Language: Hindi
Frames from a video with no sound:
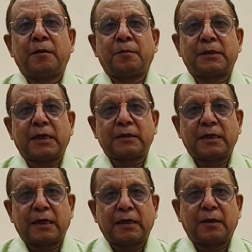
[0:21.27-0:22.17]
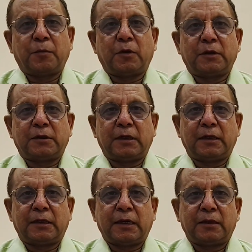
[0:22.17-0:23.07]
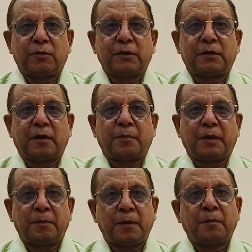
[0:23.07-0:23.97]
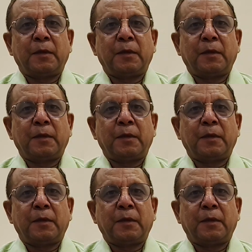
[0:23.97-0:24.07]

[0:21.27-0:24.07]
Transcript: 50 लाख की पॉलिसी लेता है तो इसका प्रीमियम